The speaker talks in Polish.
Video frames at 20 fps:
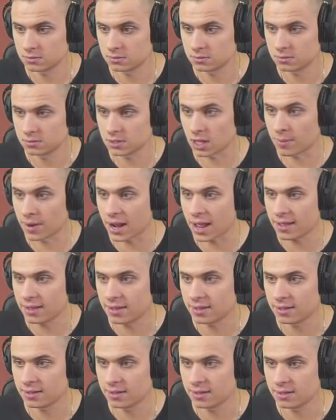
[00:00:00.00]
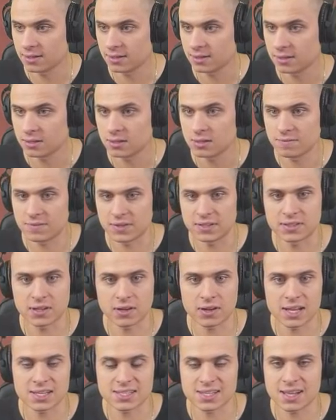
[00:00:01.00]
Dobra.
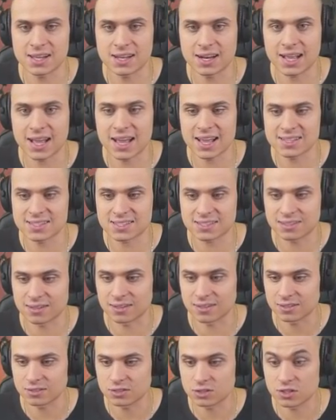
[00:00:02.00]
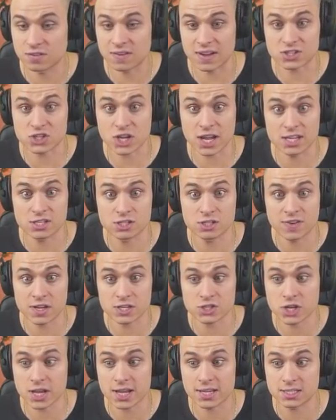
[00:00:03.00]
Vintores elegancko. 2-6,
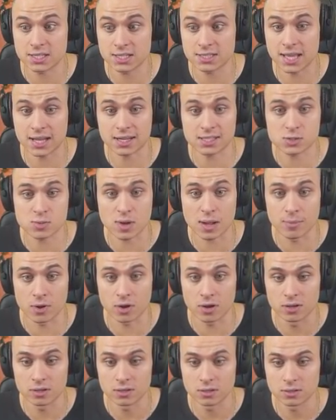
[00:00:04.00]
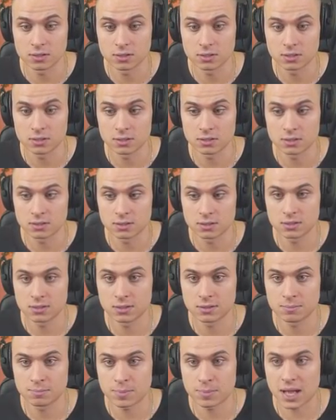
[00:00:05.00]
2-6. I tak słabo.
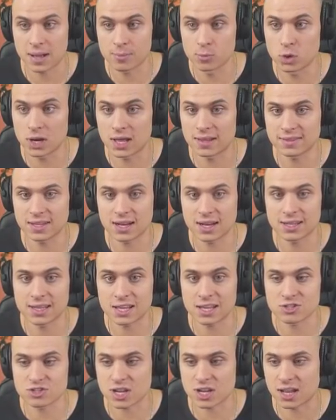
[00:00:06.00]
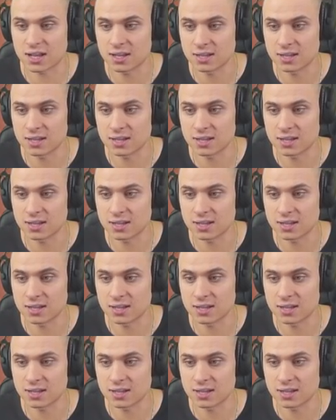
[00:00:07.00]
Pa, Mulan nie nadąża.